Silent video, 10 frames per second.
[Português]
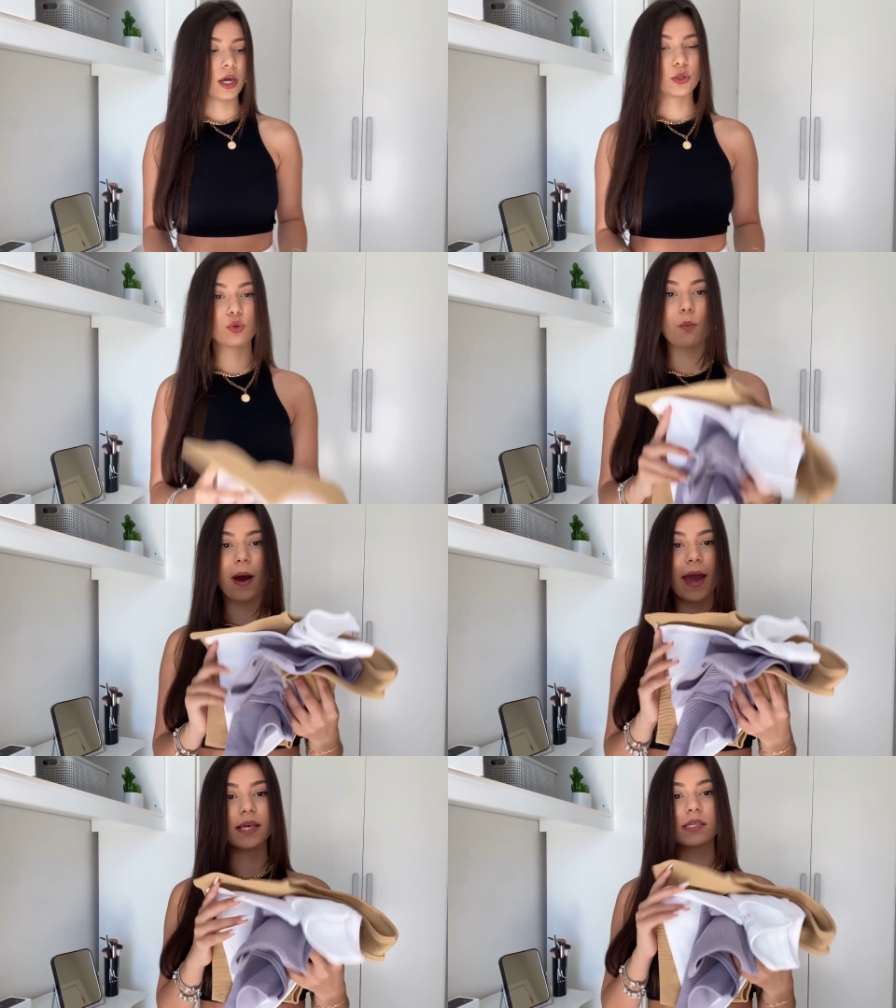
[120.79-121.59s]
e tudo
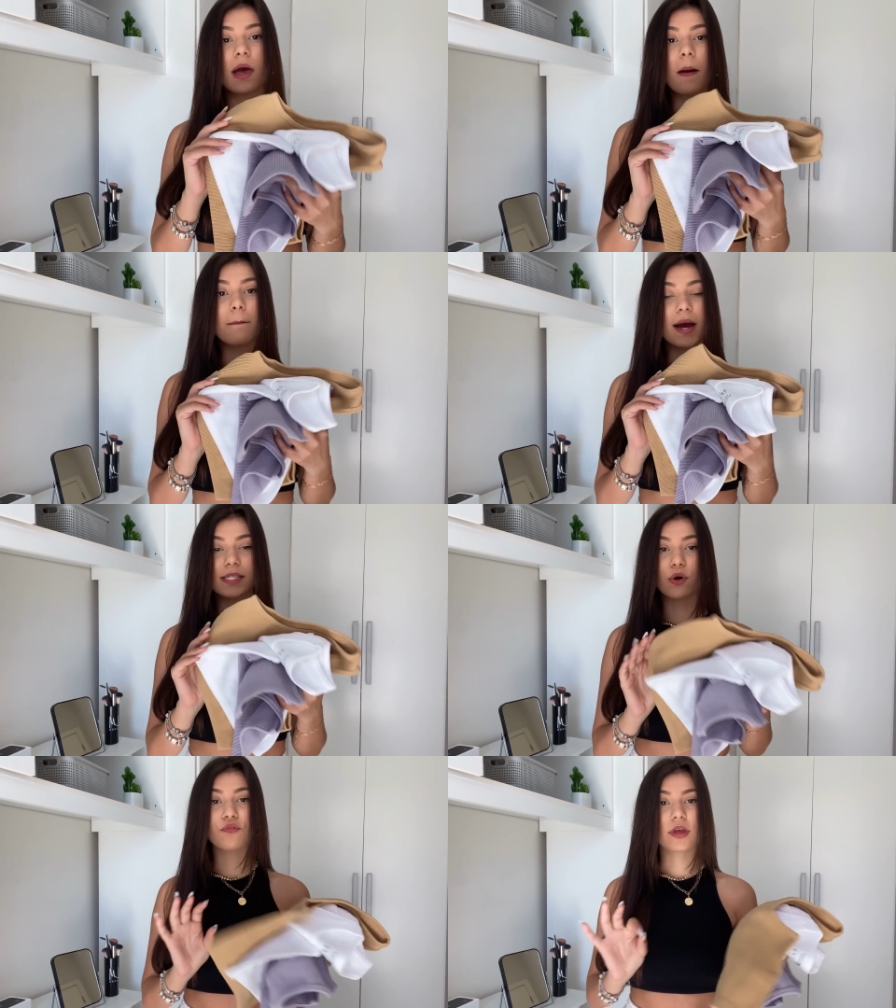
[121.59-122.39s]
mais.
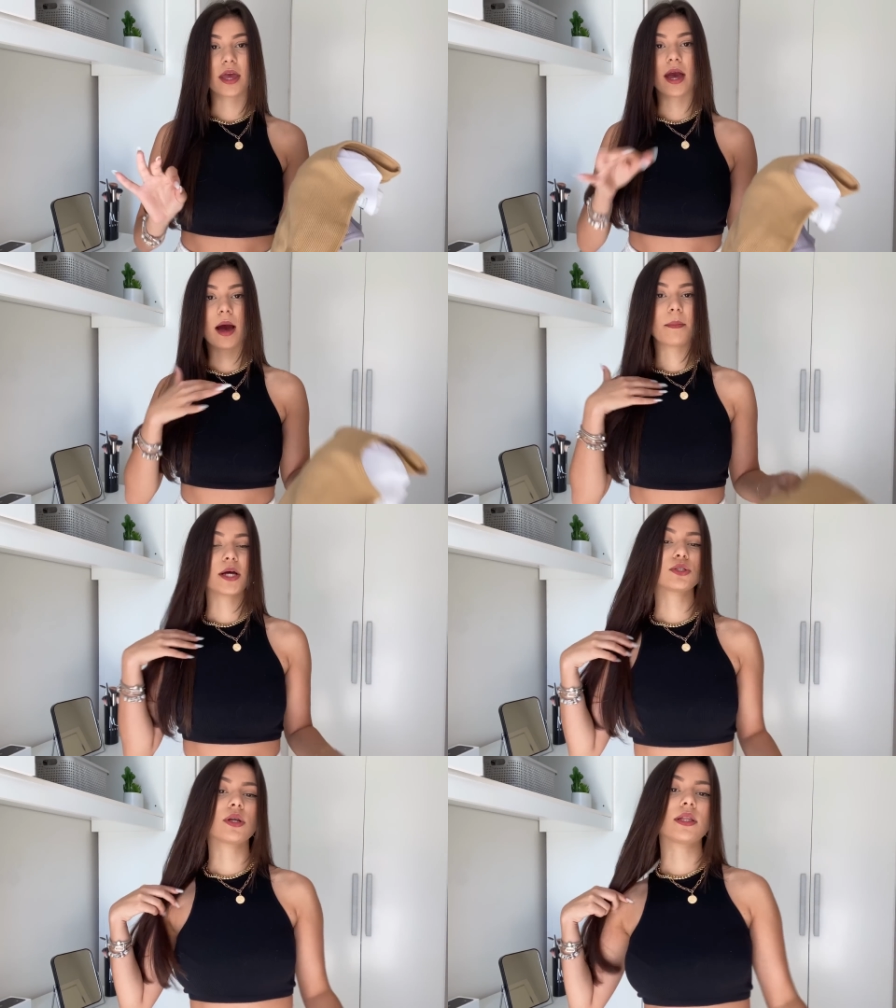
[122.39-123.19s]
Mas eu fiquei
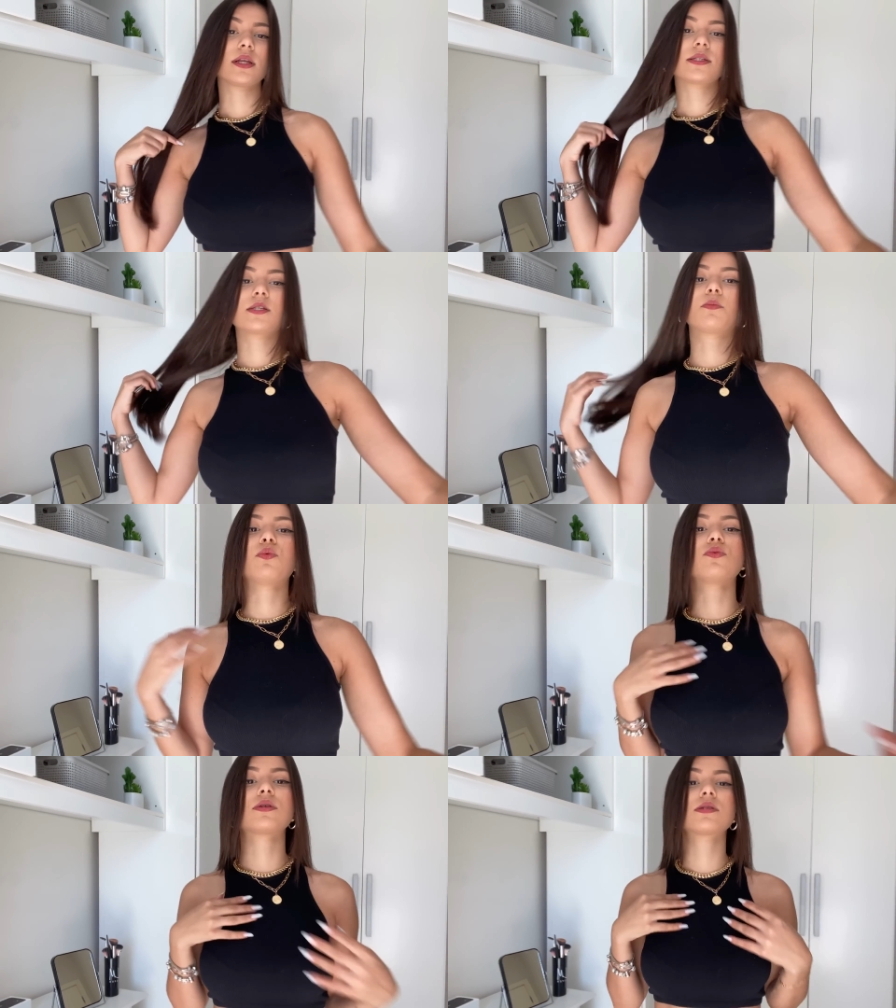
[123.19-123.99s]
apaixonada nessas
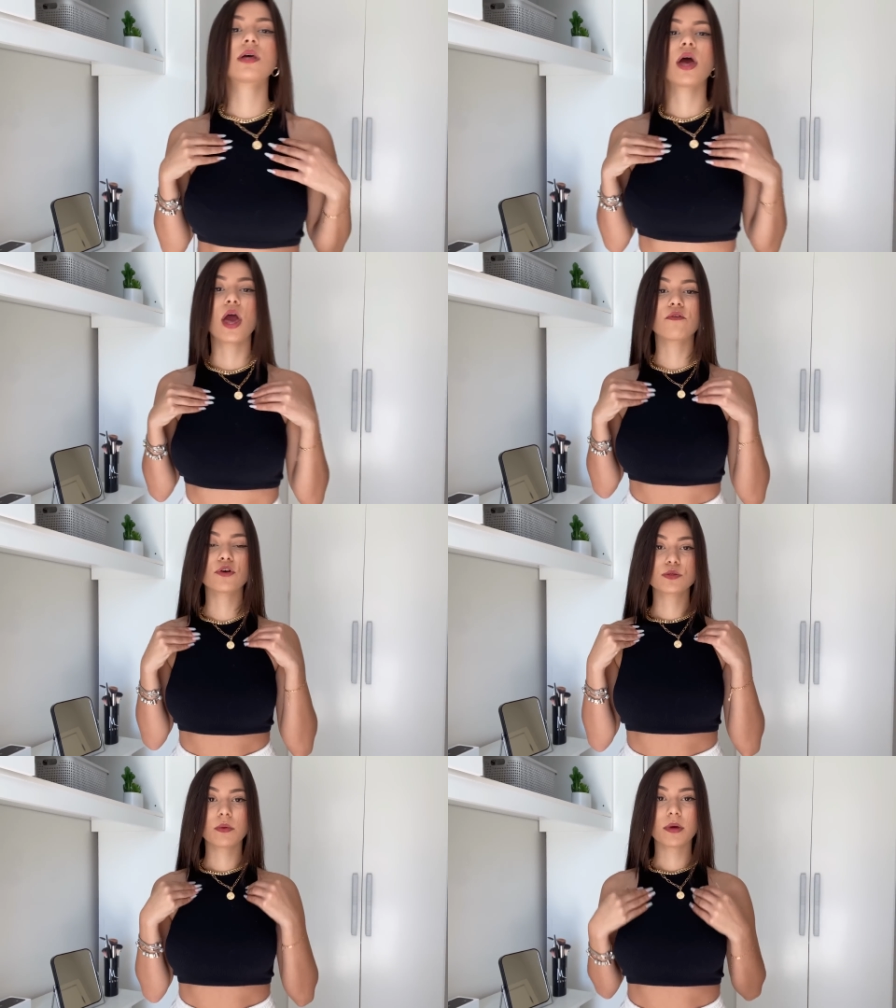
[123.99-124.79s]
blusas. Eu
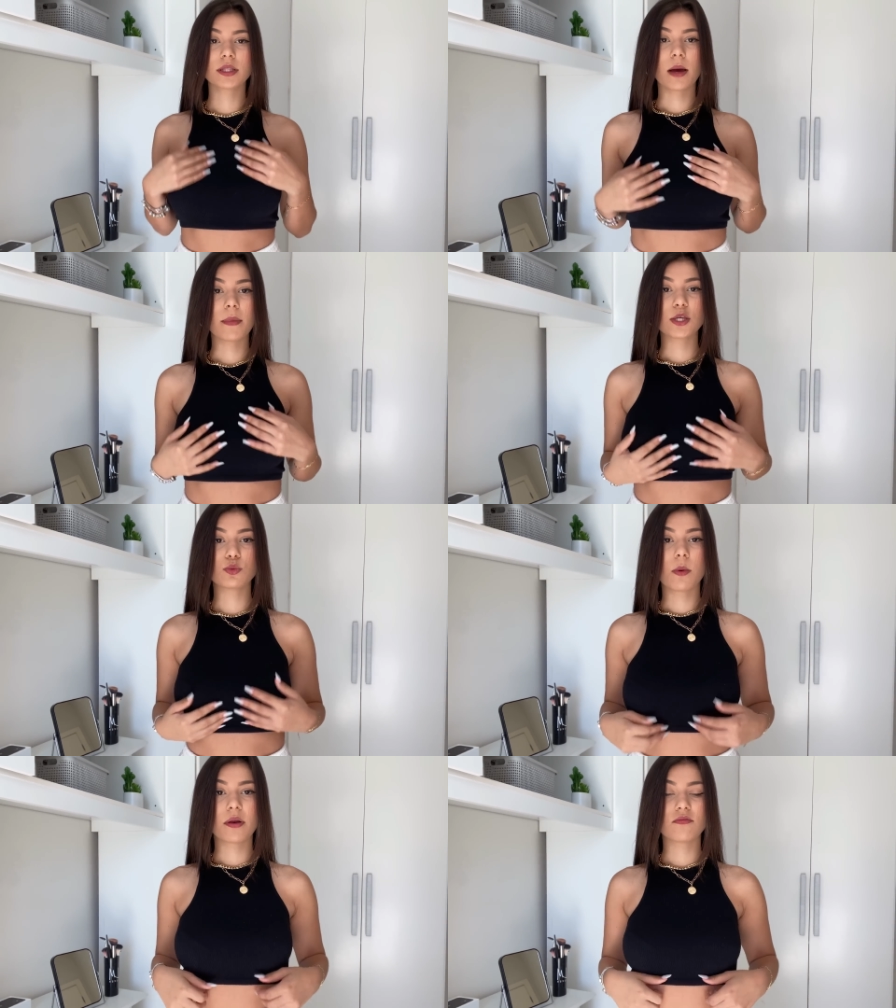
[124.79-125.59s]
vou experimentar mais
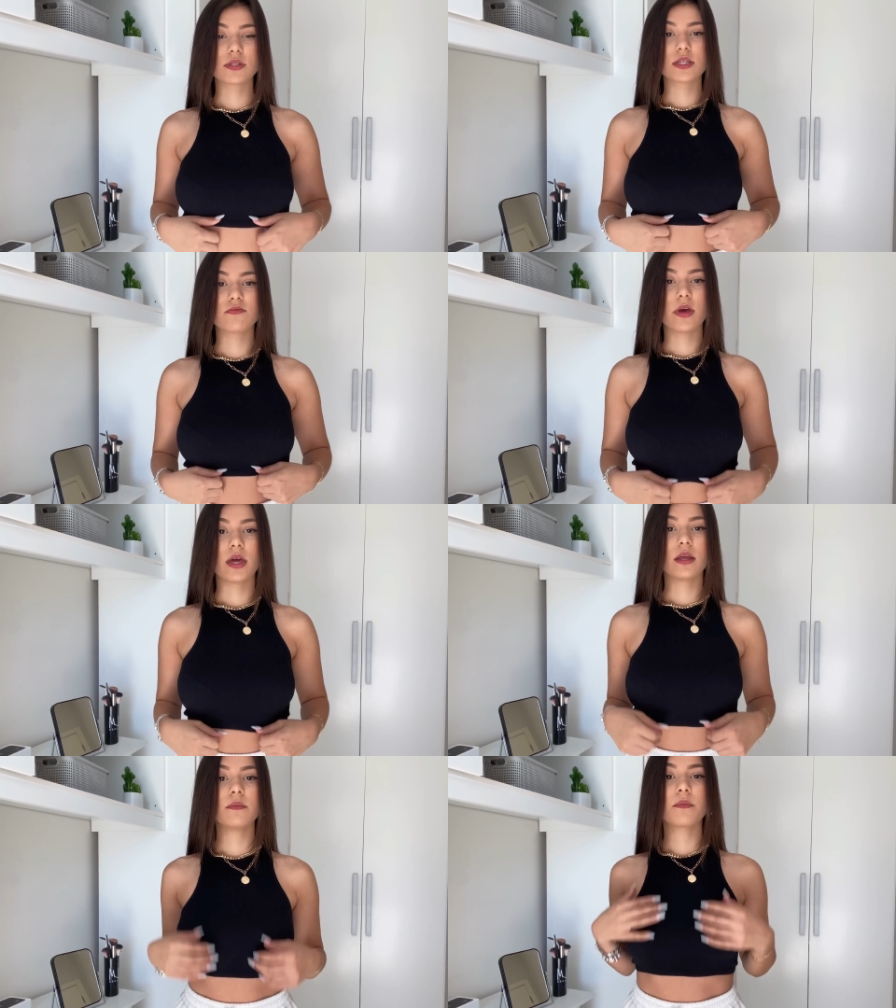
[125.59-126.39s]
uma pra vocês
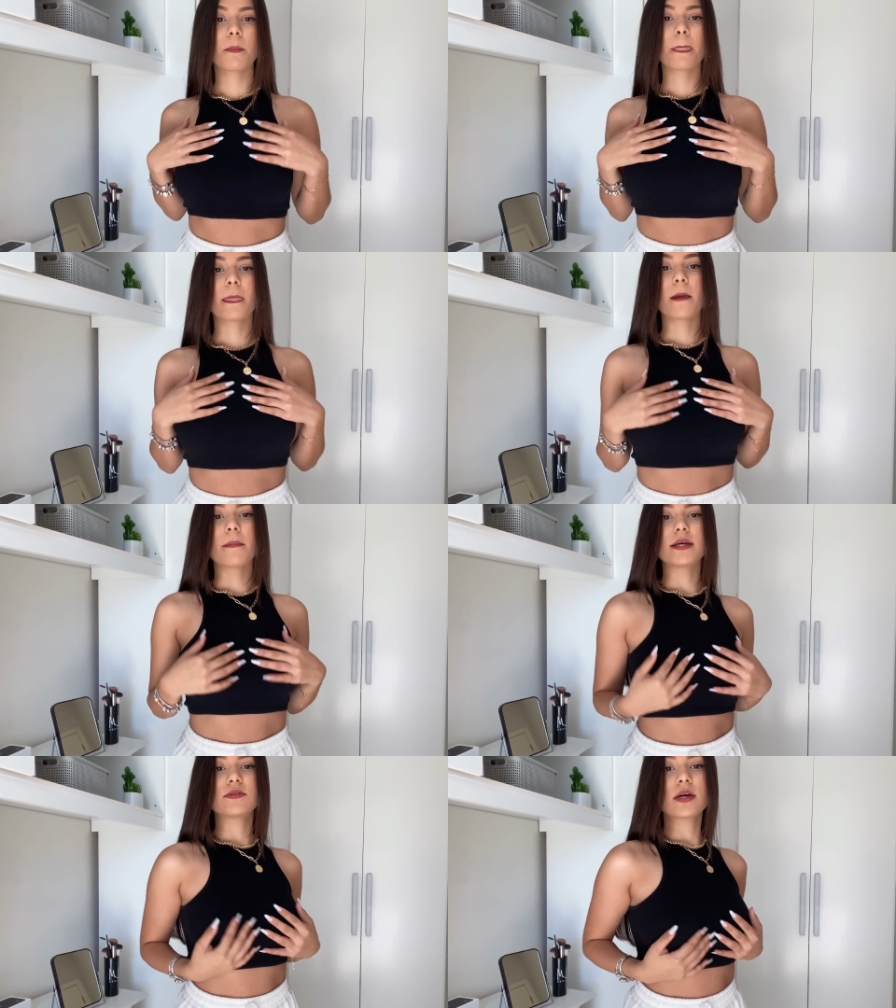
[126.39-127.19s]
verem.
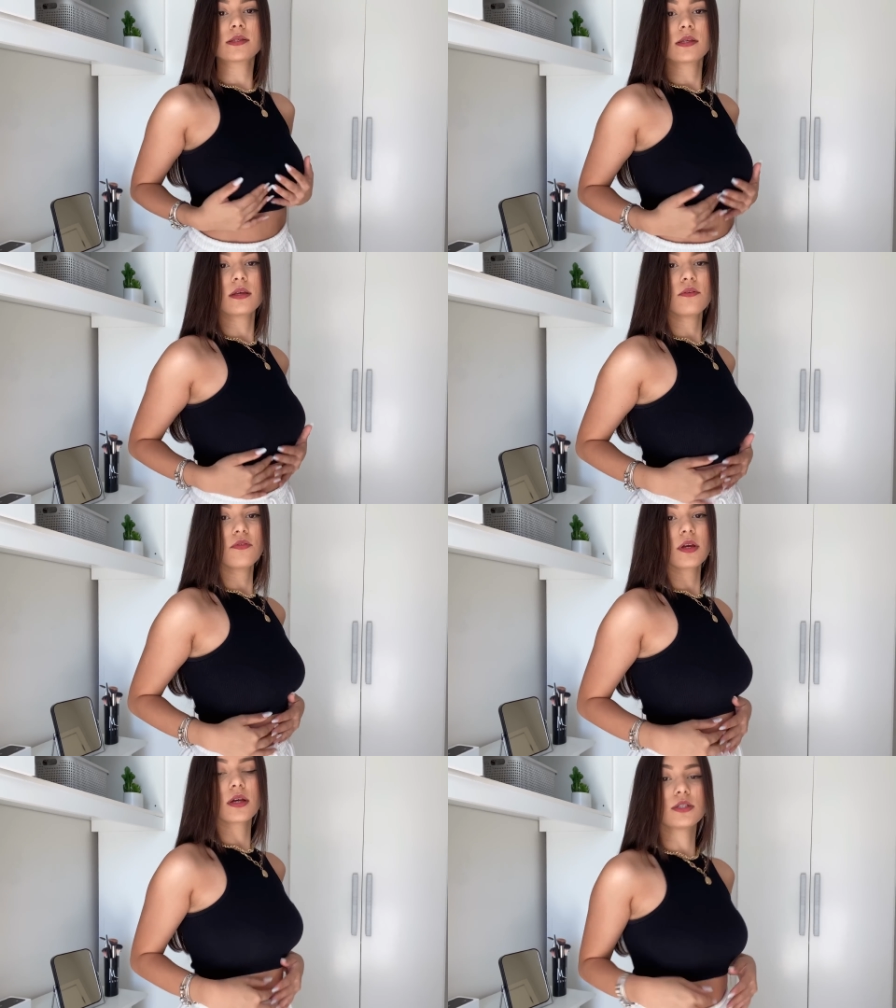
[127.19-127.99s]
Mas é assim que
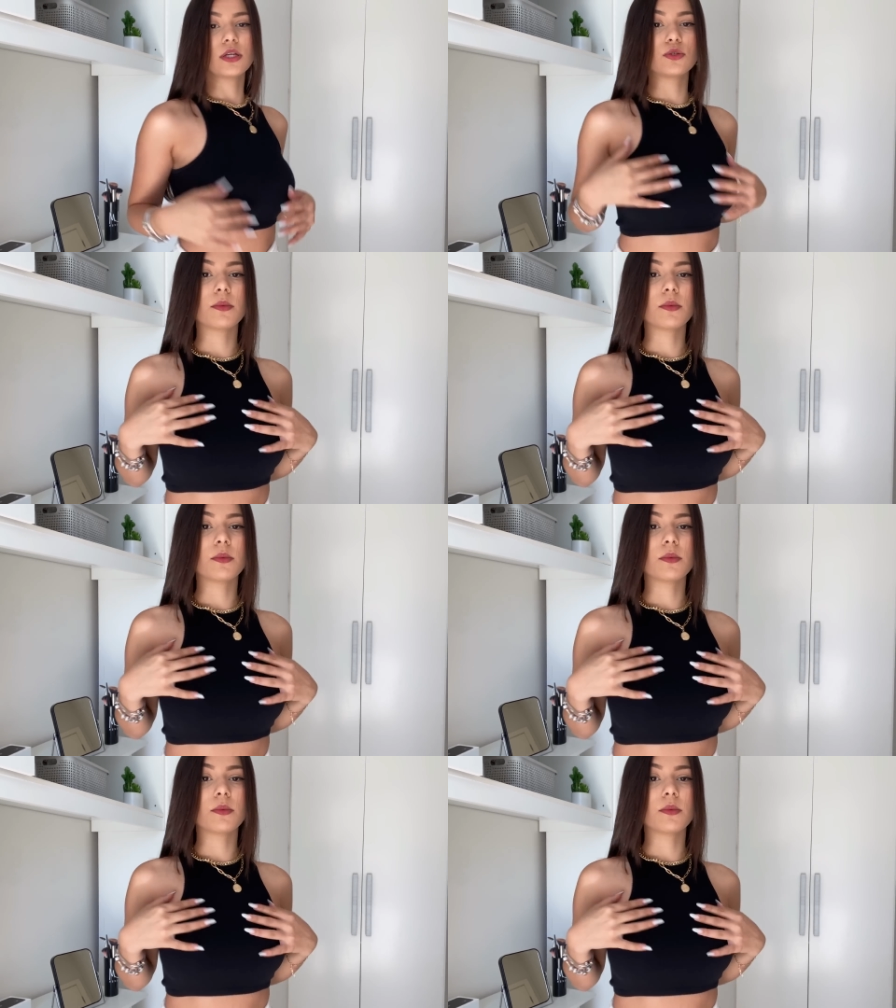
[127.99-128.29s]
fica, gente. O